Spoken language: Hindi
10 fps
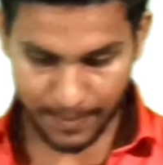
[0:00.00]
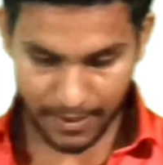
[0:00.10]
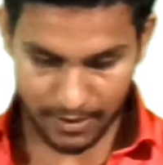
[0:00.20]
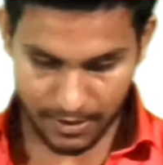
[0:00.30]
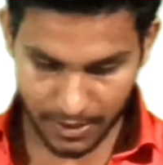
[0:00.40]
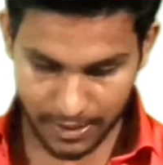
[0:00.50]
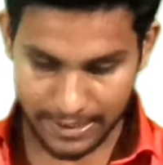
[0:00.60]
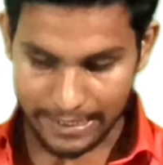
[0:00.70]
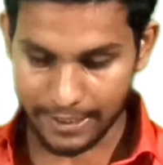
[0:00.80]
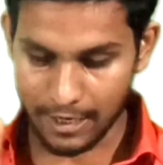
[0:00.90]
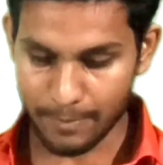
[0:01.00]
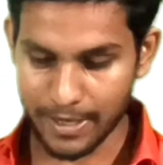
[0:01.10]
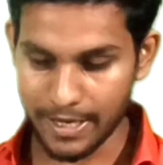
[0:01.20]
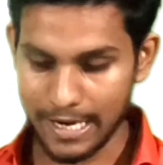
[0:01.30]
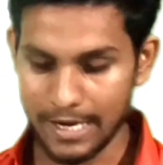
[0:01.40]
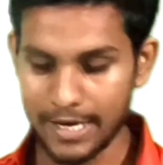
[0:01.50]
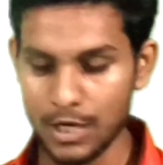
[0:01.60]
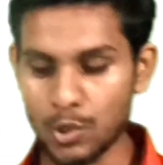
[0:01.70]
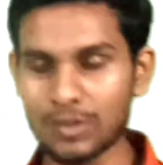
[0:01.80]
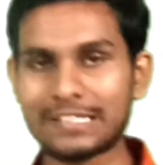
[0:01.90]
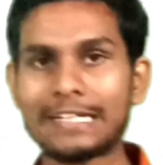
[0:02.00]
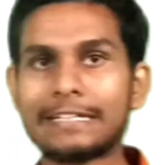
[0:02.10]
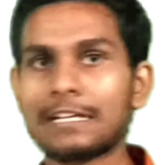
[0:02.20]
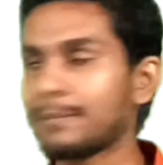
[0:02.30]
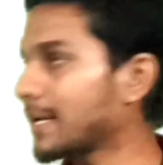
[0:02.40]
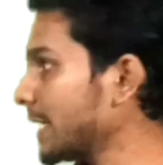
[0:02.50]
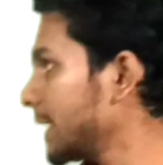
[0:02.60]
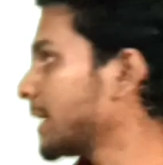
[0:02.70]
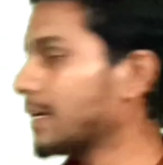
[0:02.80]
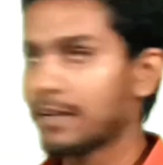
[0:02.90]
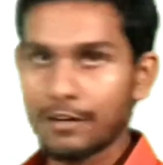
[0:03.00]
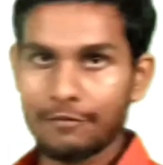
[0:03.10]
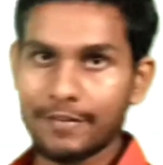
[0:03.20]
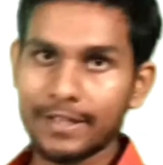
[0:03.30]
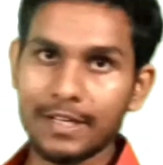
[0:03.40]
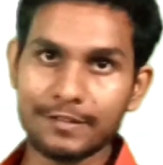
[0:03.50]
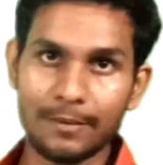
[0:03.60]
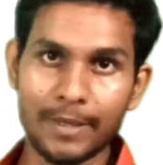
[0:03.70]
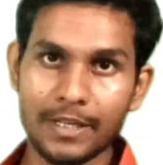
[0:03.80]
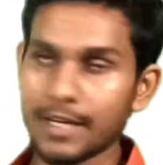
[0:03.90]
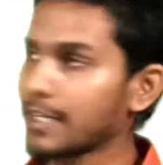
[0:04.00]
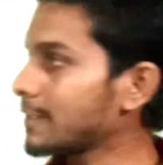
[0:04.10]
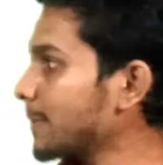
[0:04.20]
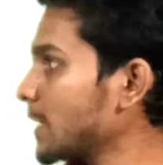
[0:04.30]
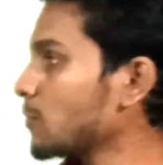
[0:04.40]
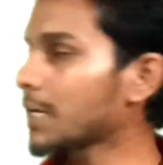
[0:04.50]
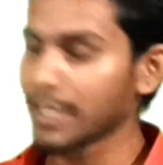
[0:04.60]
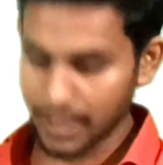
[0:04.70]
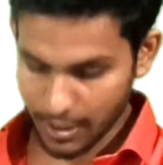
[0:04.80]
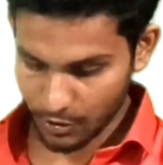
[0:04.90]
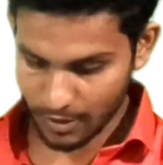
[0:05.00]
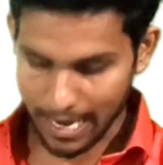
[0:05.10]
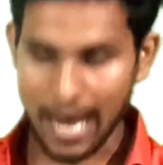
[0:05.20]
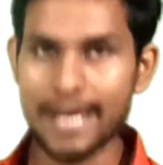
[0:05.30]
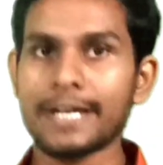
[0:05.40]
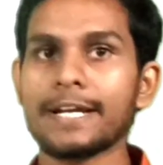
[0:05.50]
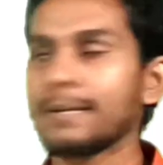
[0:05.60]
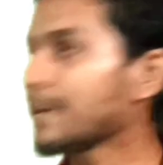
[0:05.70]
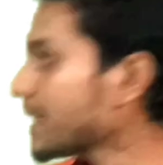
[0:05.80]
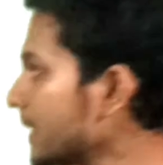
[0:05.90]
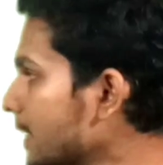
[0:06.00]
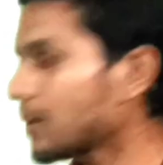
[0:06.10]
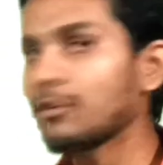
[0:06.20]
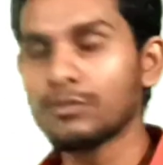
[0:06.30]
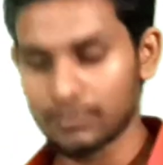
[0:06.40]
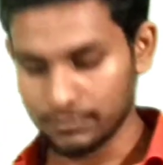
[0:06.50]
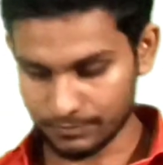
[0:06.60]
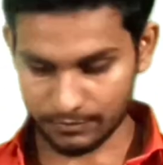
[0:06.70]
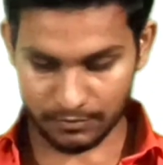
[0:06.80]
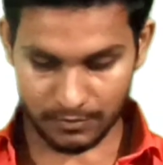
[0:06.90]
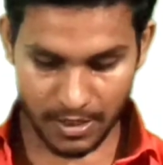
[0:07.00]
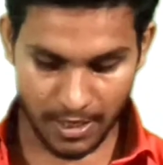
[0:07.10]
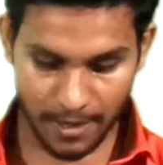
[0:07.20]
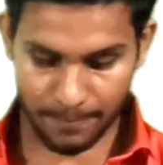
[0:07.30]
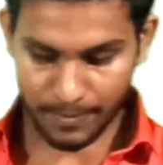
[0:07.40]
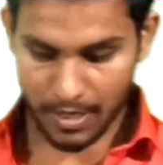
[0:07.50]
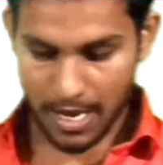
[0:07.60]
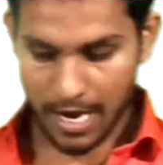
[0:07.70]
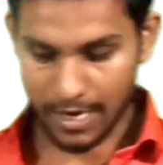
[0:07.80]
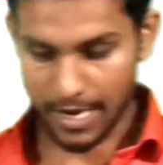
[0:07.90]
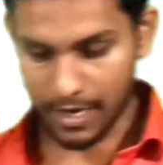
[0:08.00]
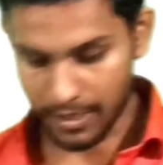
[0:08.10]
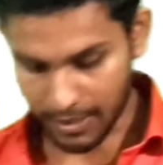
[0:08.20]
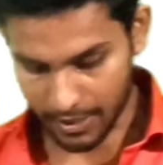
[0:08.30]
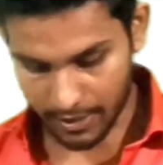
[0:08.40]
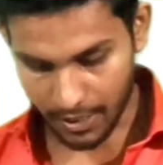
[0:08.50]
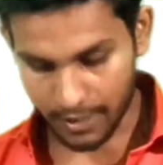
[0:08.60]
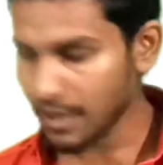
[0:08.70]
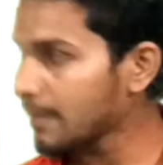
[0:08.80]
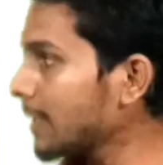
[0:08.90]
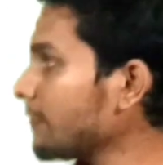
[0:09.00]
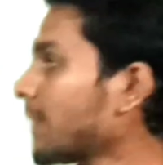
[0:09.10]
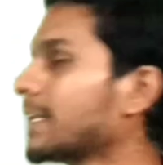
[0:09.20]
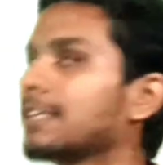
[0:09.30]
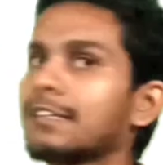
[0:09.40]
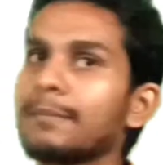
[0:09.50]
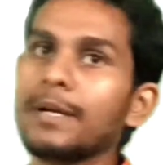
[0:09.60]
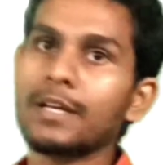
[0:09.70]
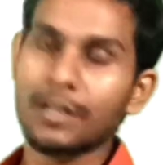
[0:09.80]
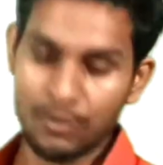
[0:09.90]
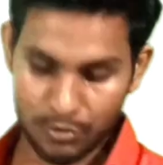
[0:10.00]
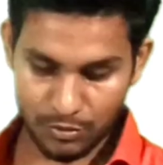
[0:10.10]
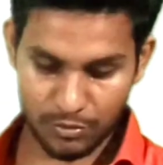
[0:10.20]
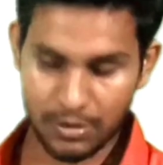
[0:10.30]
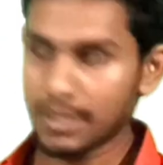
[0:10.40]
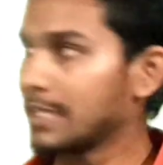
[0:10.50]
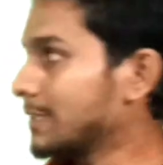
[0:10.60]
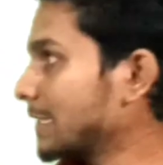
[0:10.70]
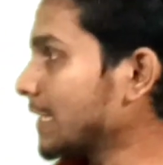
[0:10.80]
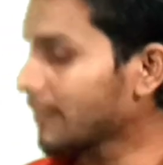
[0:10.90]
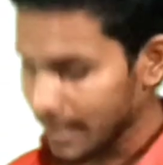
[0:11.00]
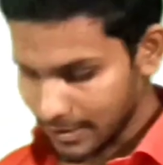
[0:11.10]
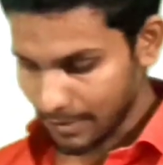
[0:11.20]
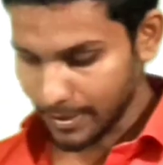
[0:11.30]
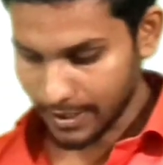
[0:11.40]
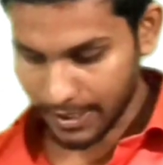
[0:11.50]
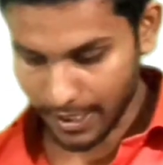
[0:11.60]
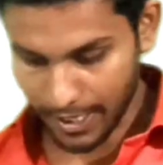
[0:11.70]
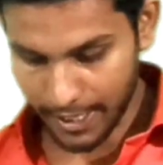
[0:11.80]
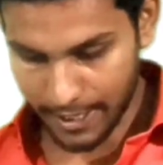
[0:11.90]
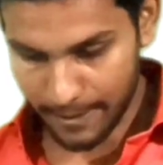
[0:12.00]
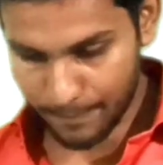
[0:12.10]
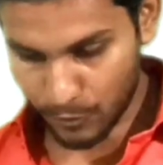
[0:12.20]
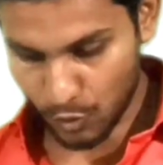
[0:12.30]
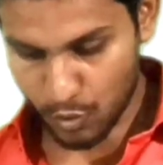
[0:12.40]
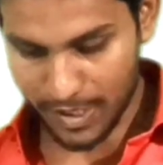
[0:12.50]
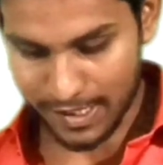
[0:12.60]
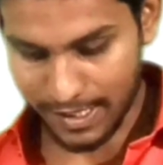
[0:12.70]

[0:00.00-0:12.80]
ठीक है जेंडर में है एंड एडुकेशनल डिटेल में है फाइनल सबमिट करने से पहले वो क्लिक करो आई एग्री में क्लिक करो ठीक है एंड आई एग्री क्लिक करने के बाद फाइनल सबमिट कर लो जैसे ही फाइनल सबमिट क्लिक करेंगे तो कुछ ऐसा